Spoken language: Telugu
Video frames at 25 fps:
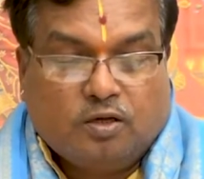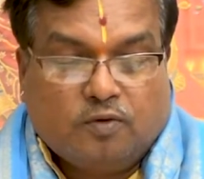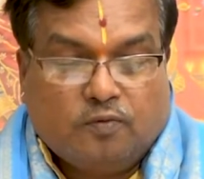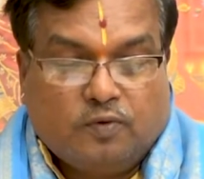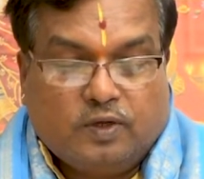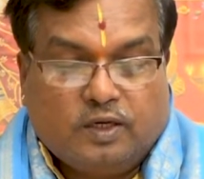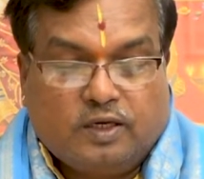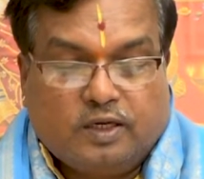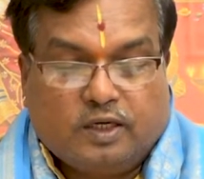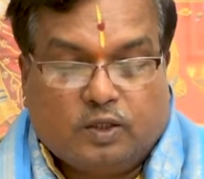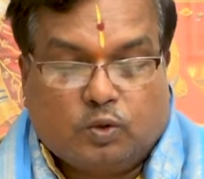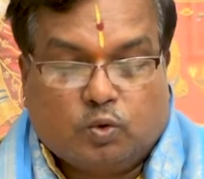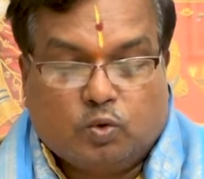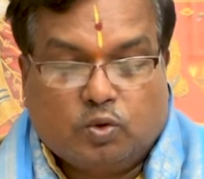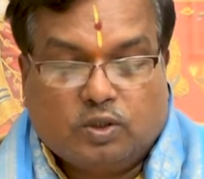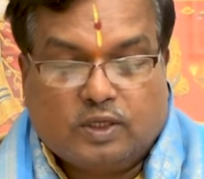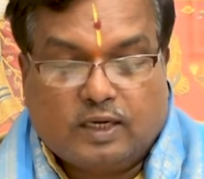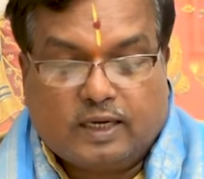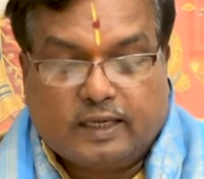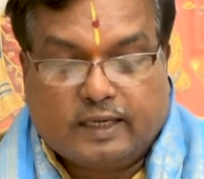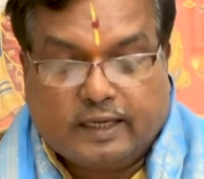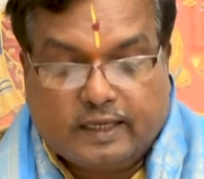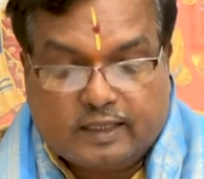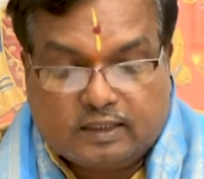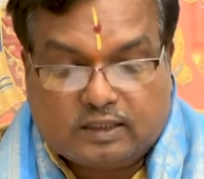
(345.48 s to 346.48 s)
వీరు ఎక్కువగా
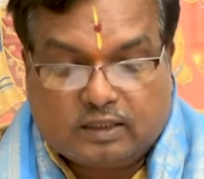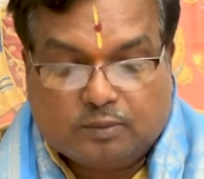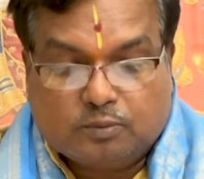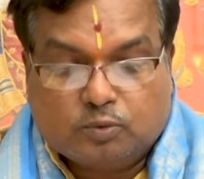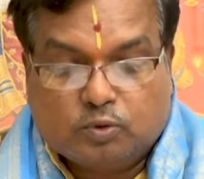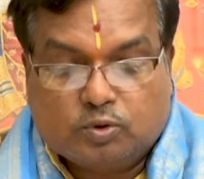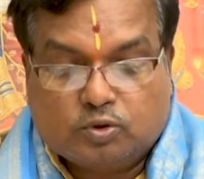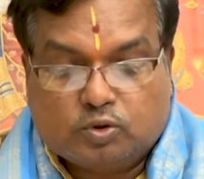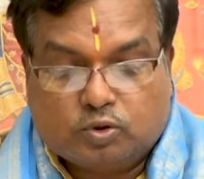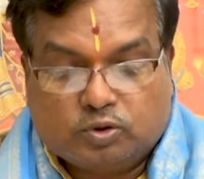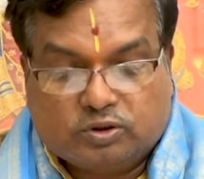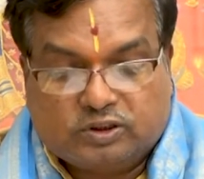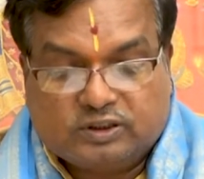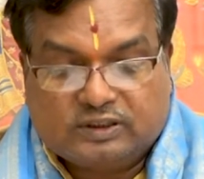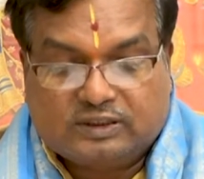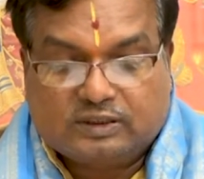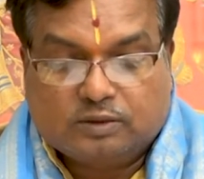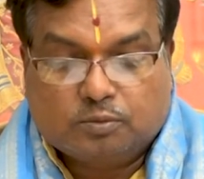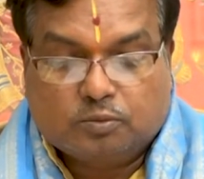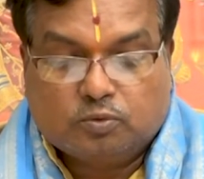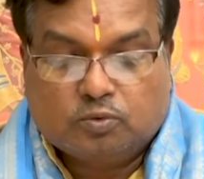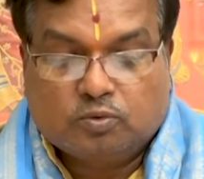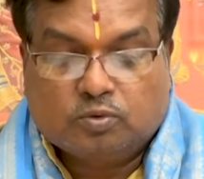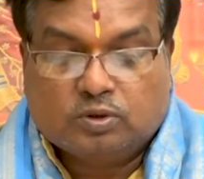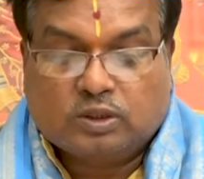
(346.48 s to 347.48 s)
గణితము
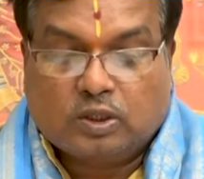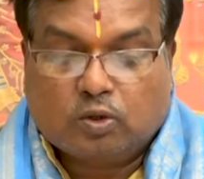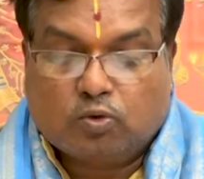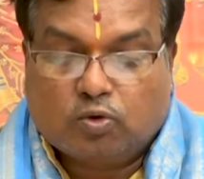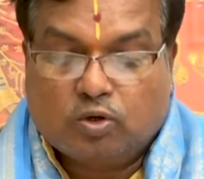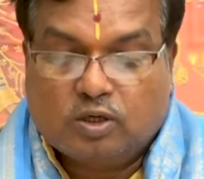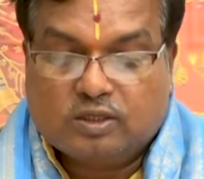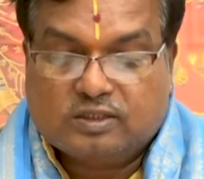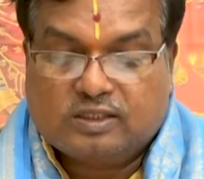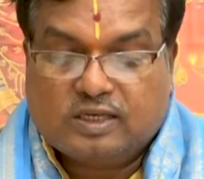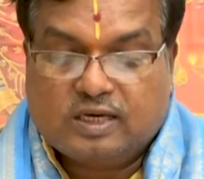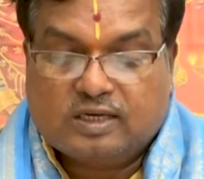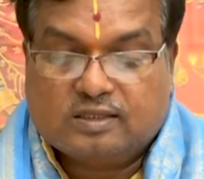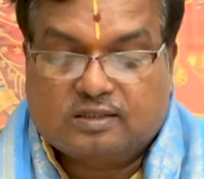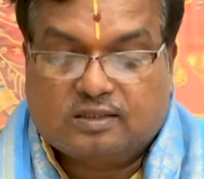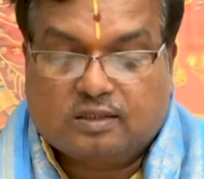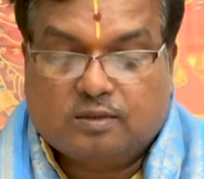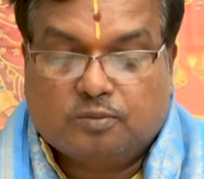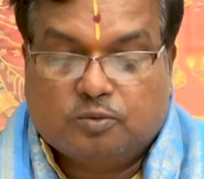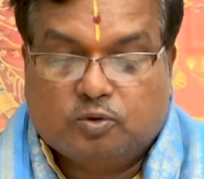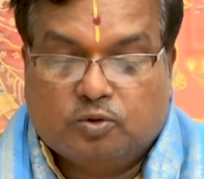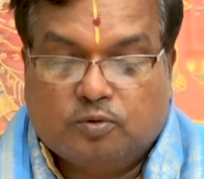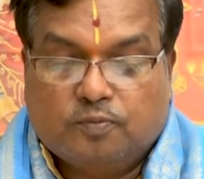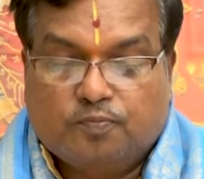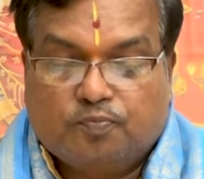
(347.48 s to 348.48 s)
జ్యోతిష్యము ఖగోళ
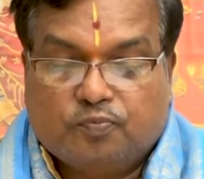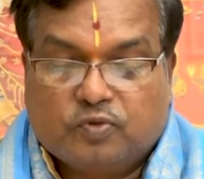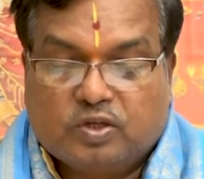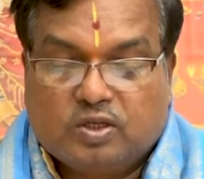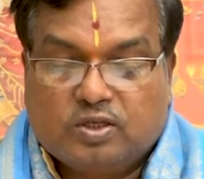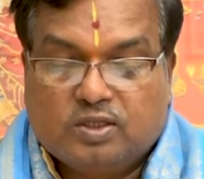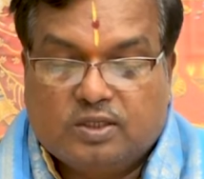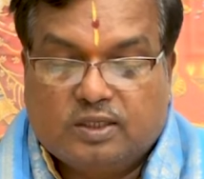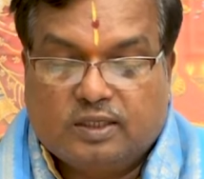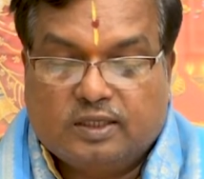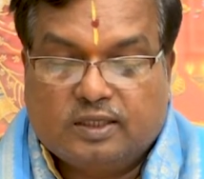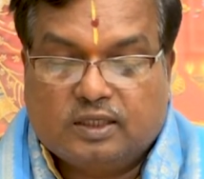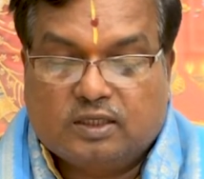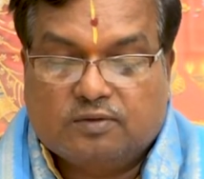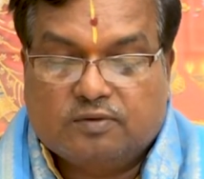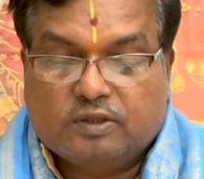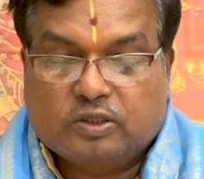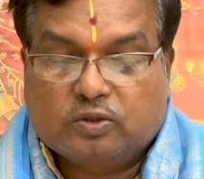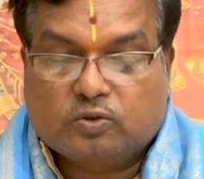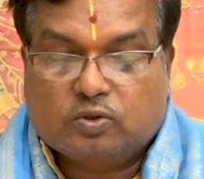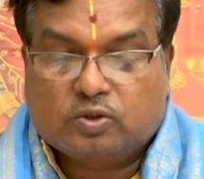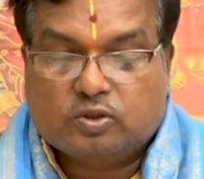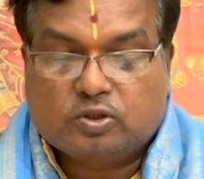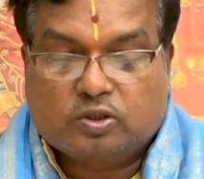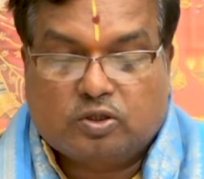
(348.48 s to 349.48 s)
శాస్త్రము ఇంజనీరింగ్
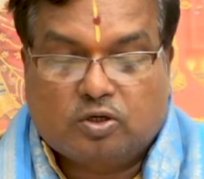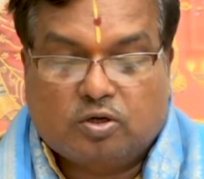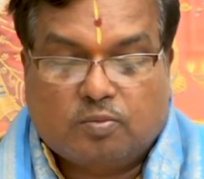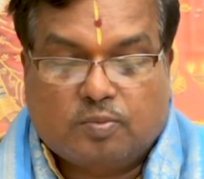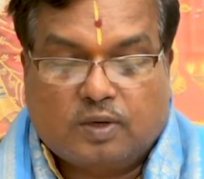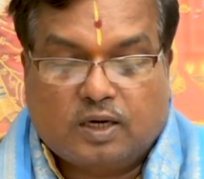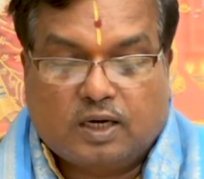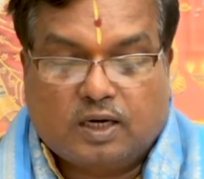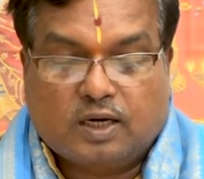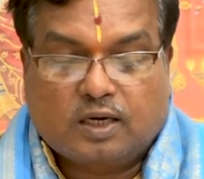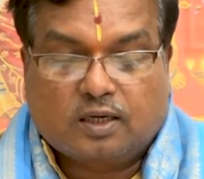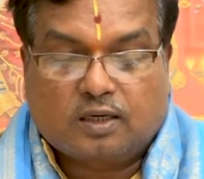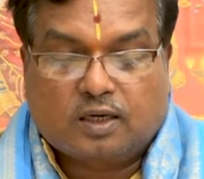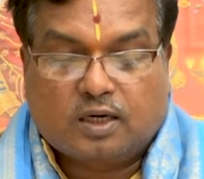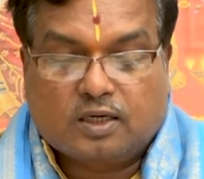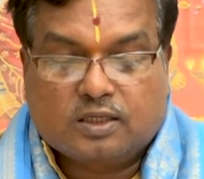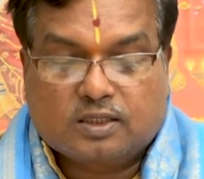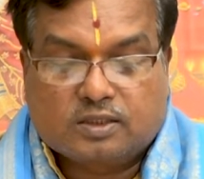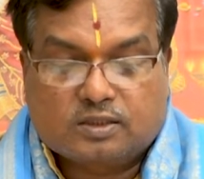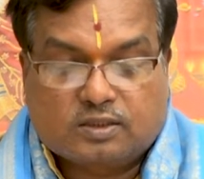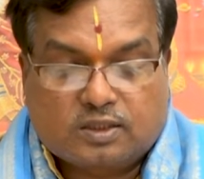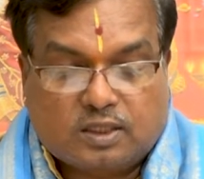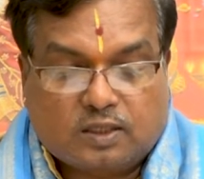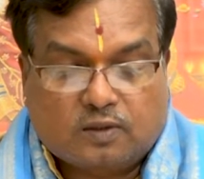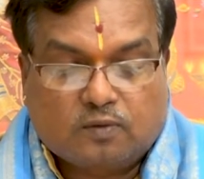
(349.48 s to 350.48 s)
వంటి కోర్సుల్లో బాగా
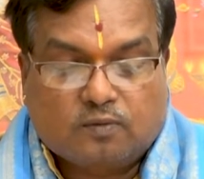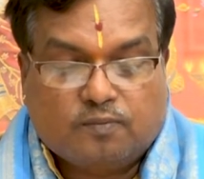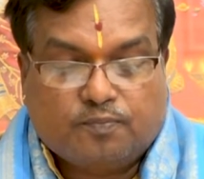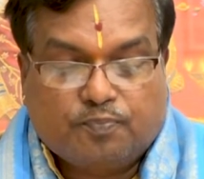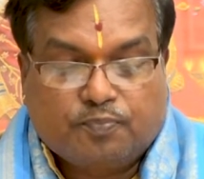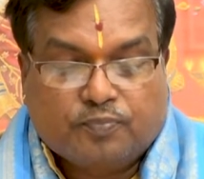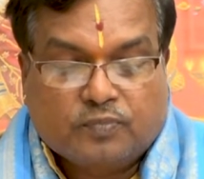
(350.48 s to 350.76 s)
రాణిస్తారు